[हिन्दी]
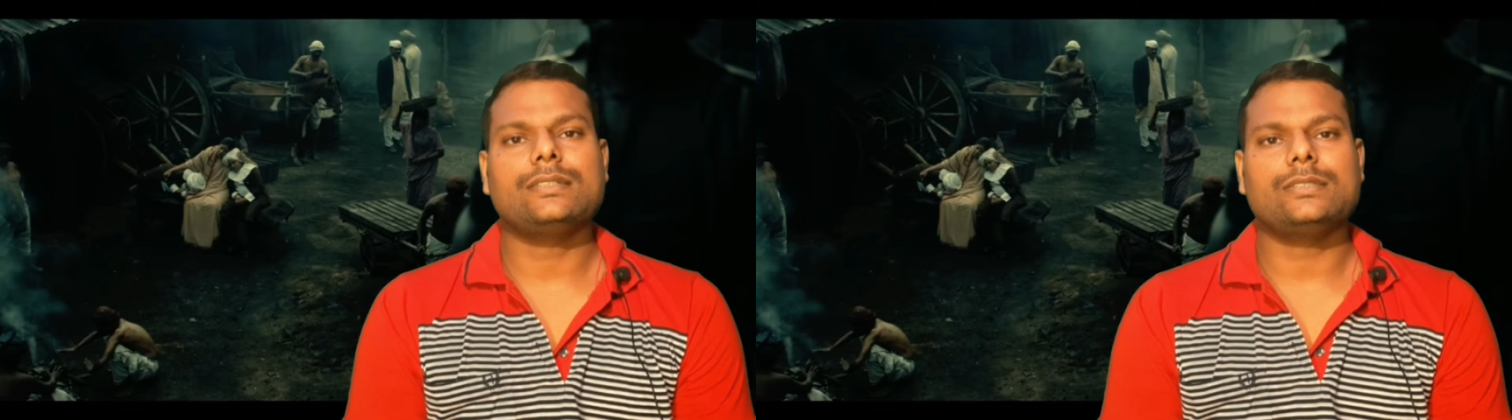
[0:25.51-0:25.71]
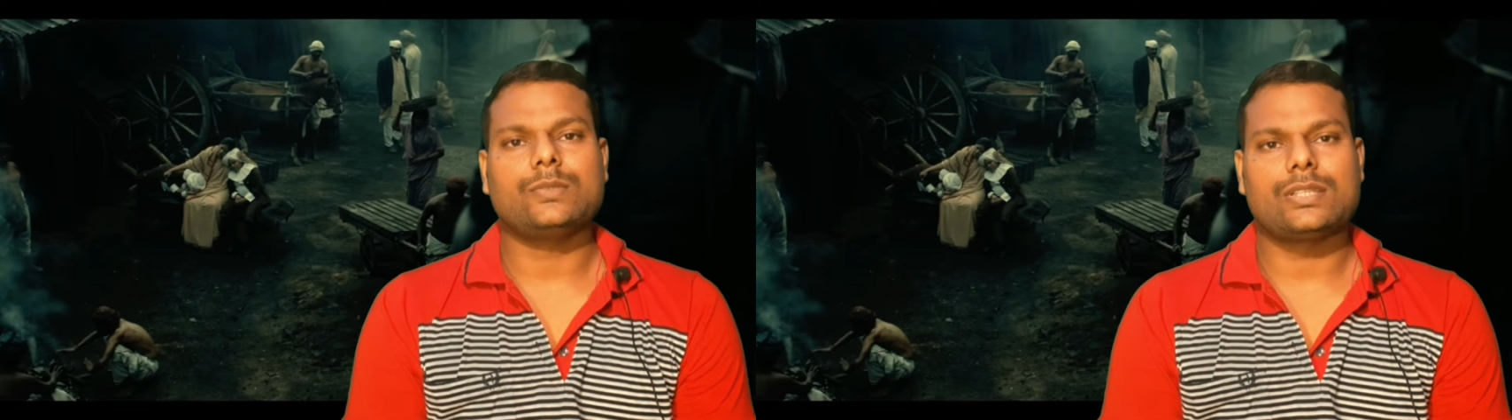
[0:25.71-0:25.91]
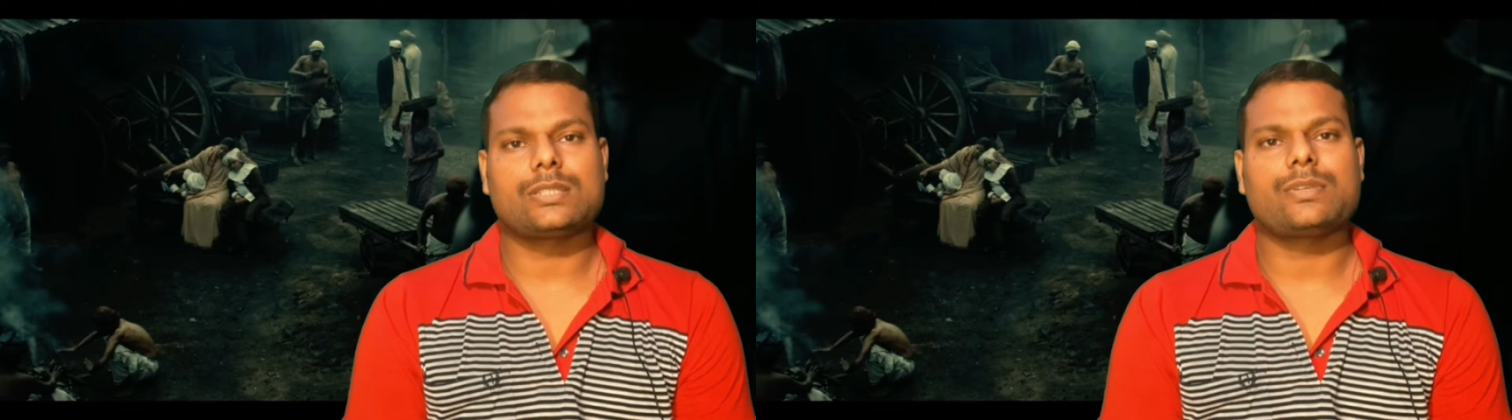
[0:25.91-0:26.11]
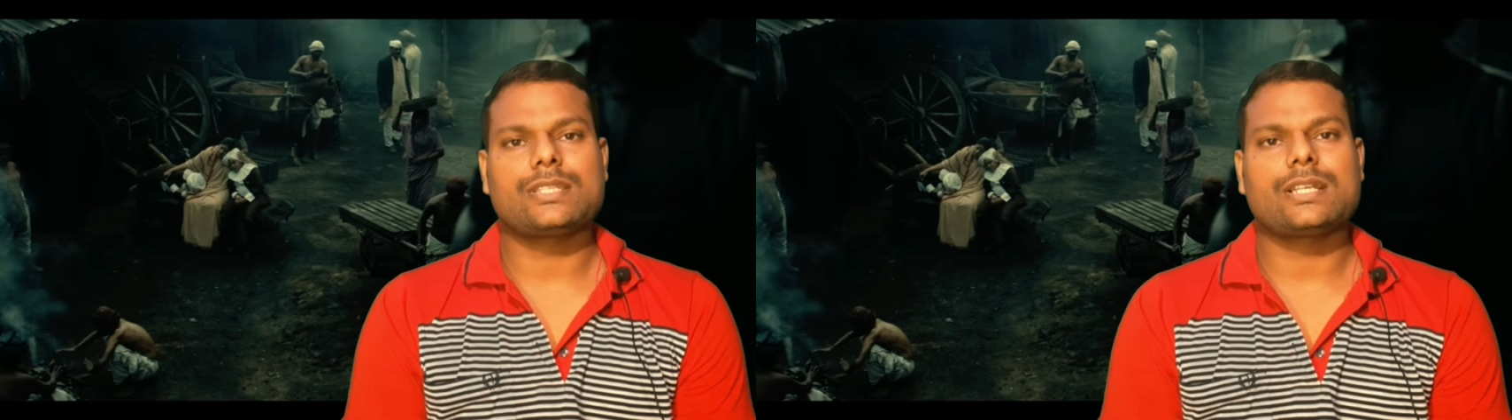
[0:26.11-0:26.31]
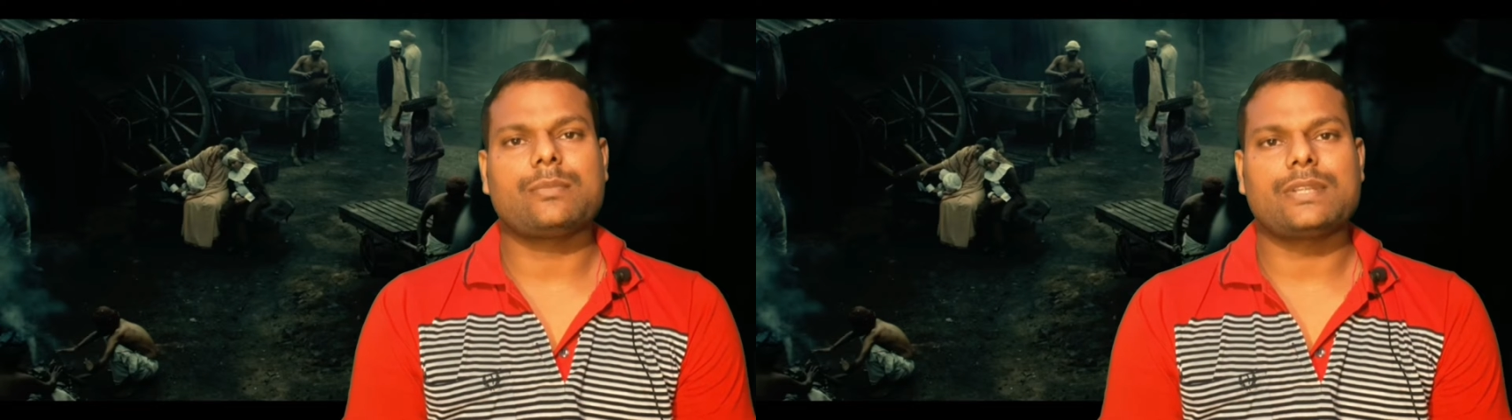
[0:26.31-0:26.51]
ये थोड़ा
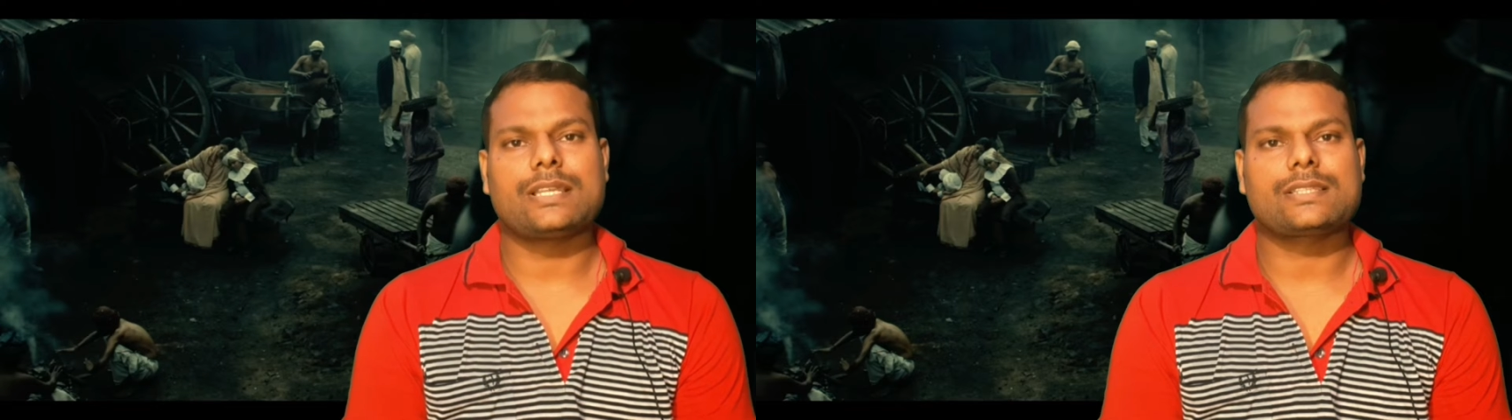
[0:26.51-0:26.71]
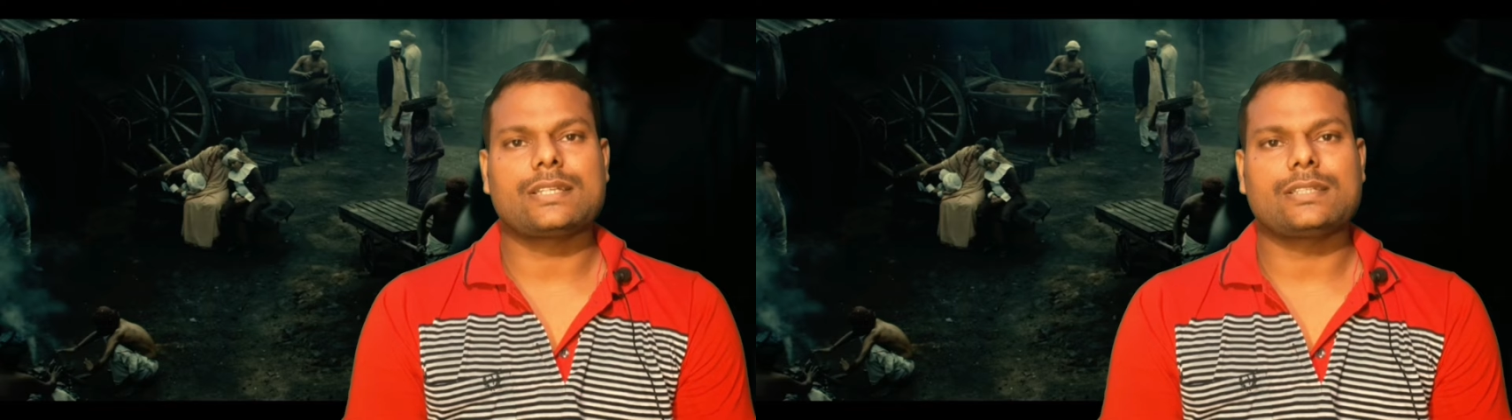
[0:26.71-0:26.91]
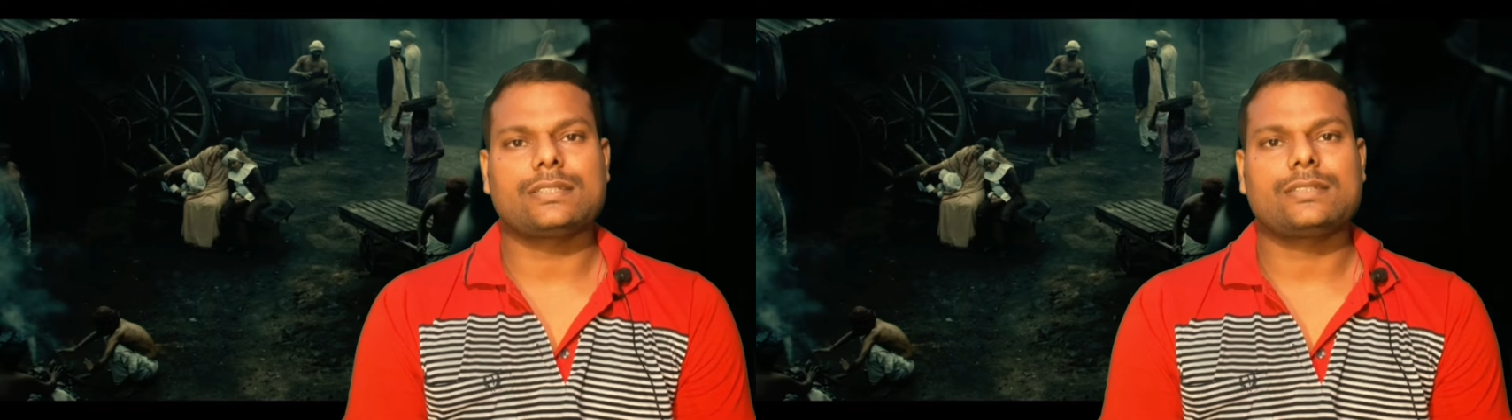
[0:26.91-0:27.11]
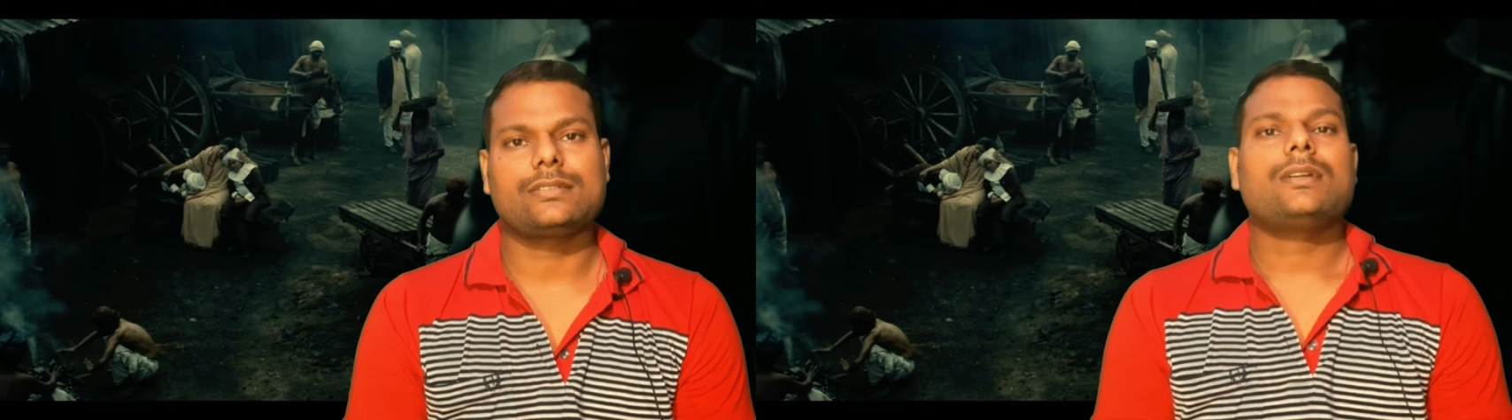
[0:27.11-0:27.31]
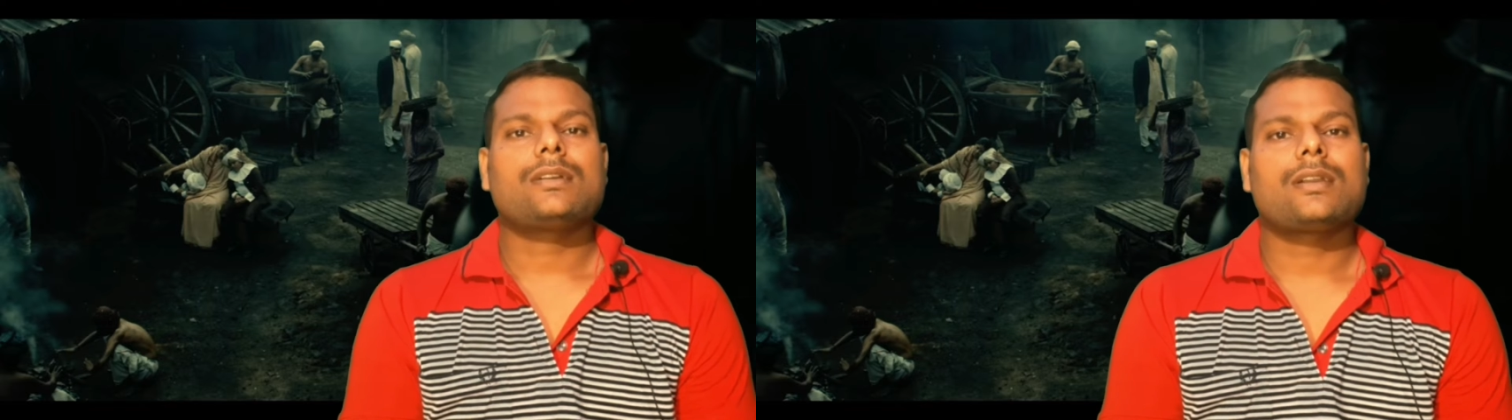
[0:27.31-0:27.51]
समझने का प्रयास करेंगे